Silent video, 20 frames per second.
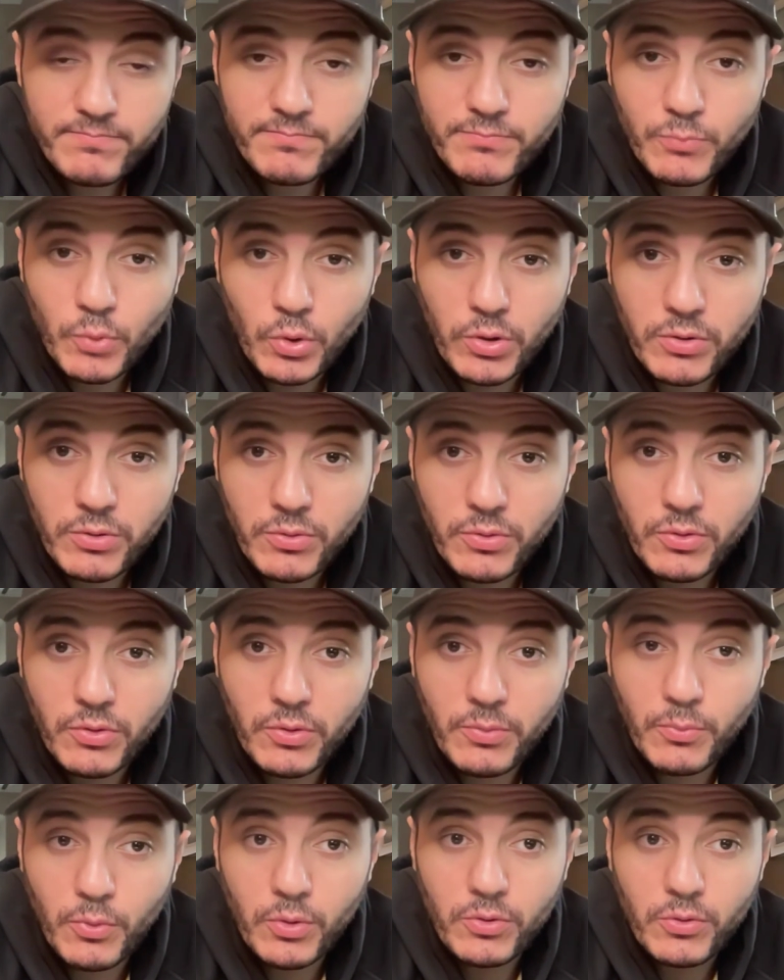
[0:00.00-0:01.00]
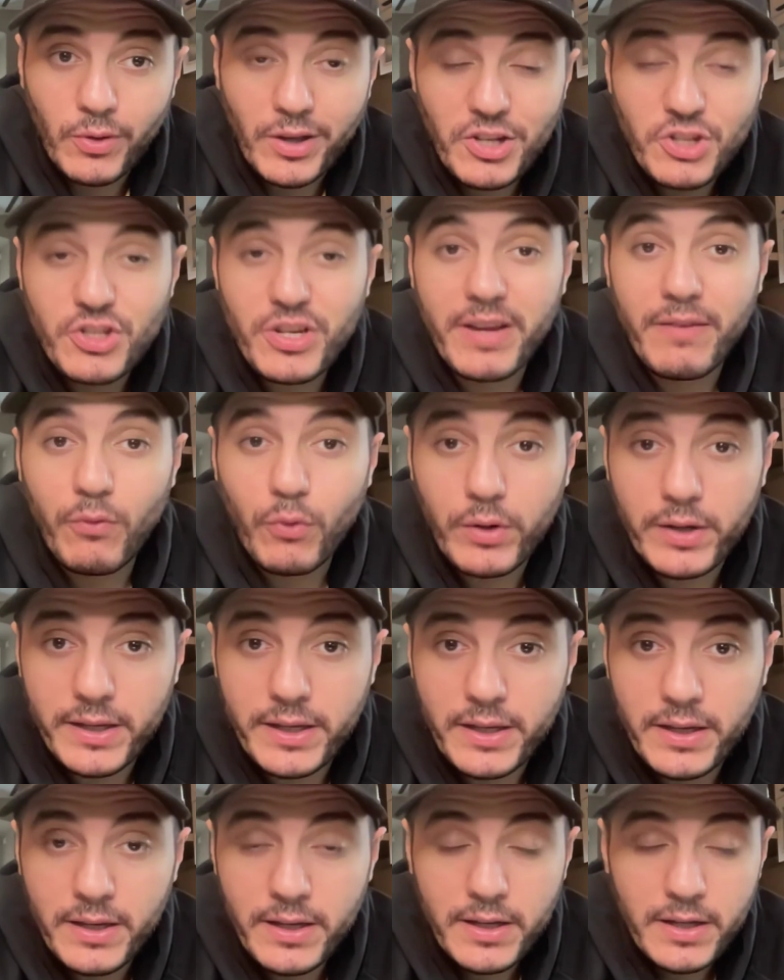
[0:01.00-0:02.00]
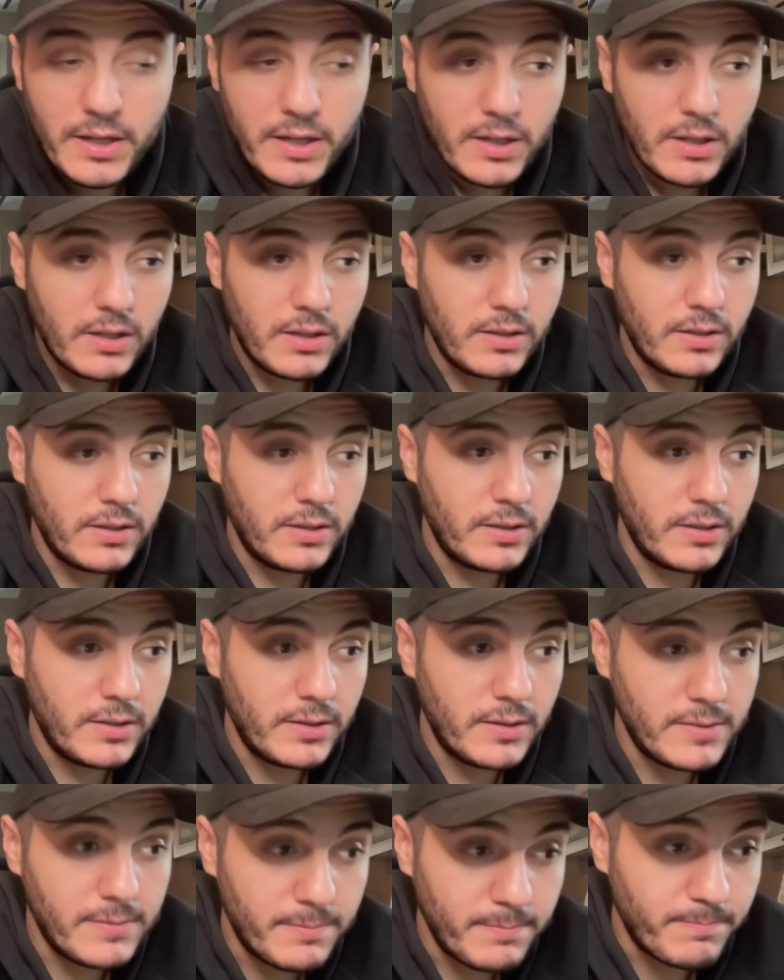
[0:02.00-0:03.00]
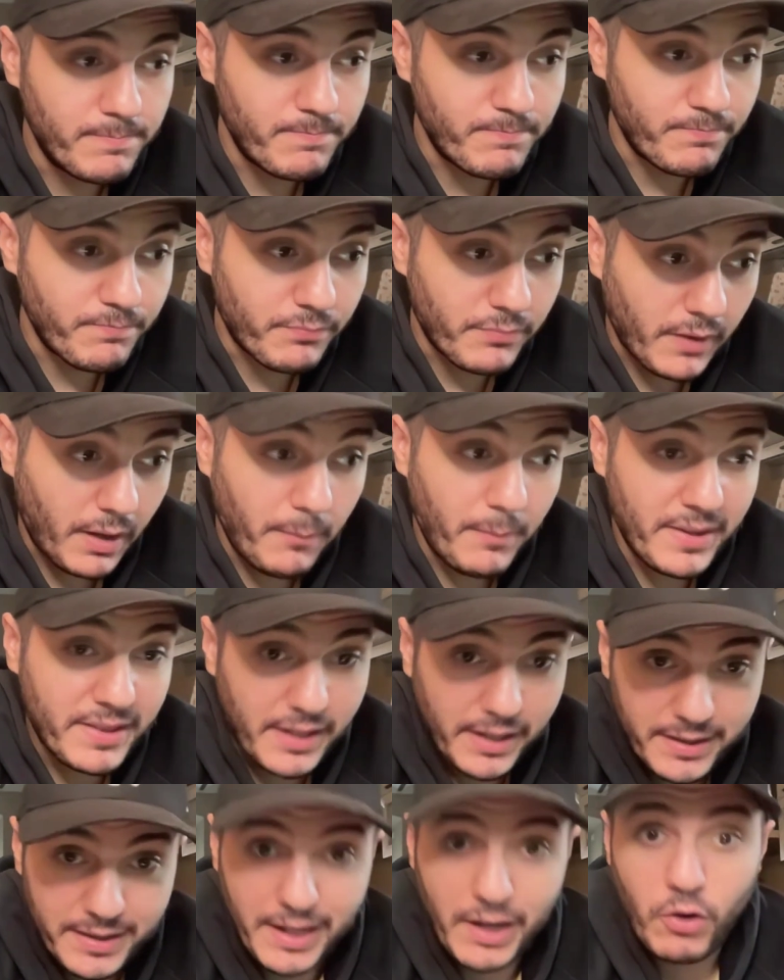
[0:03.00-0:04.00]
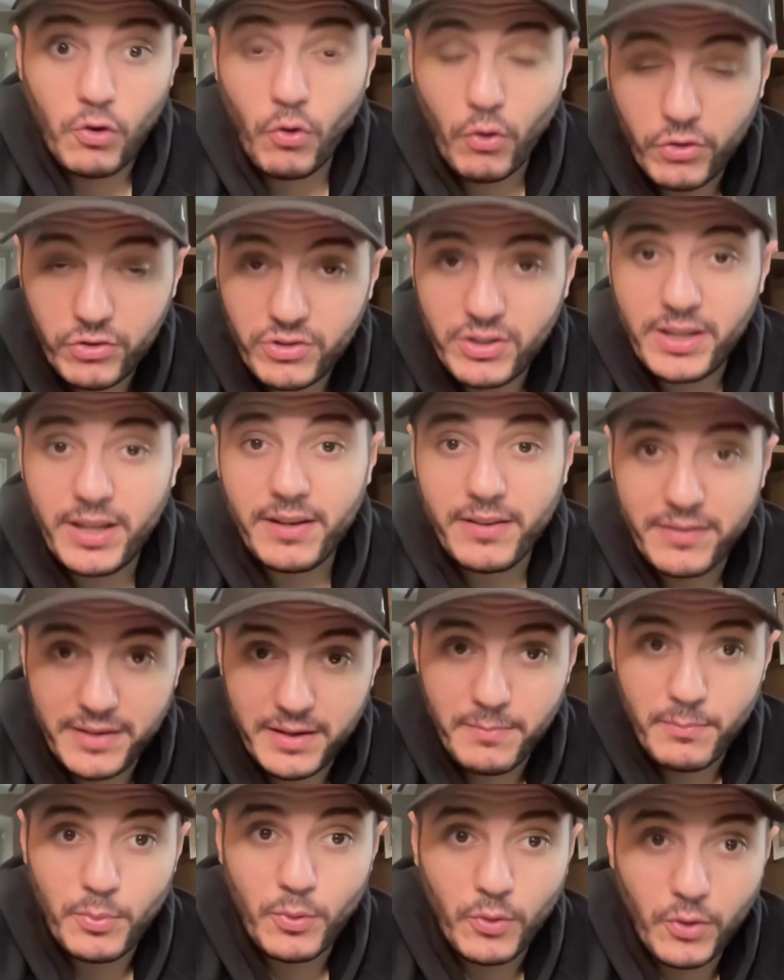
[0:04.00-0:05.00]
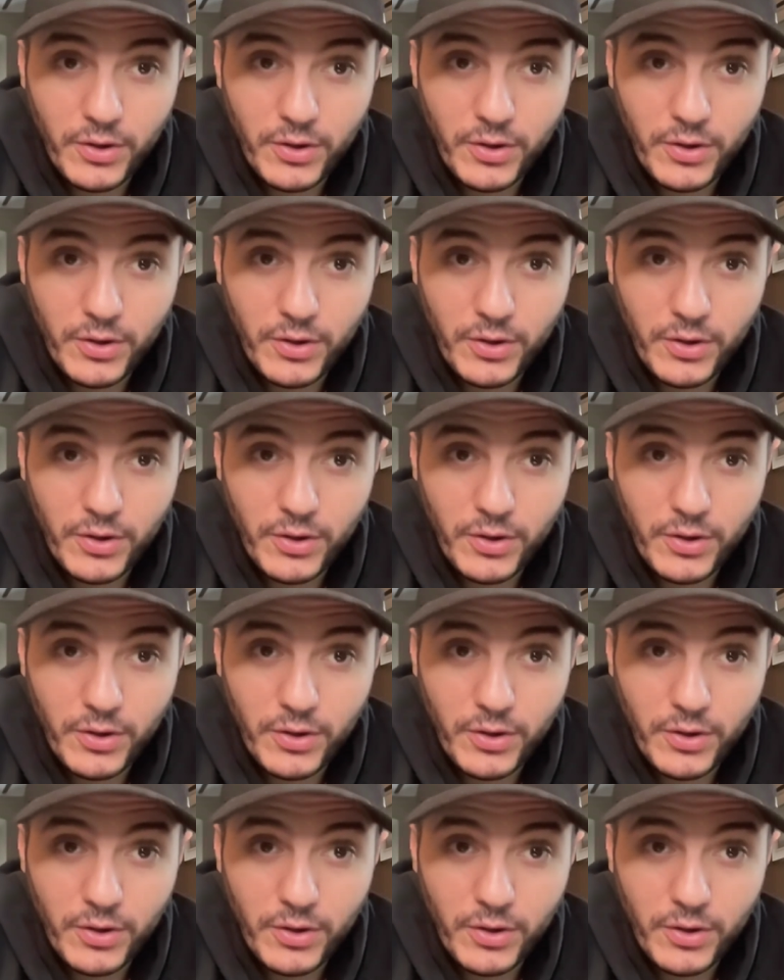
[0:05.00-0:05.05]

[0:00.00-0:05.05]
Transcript: molto, molto agevoli, ehm, mentre Dragoschi, ad esempio,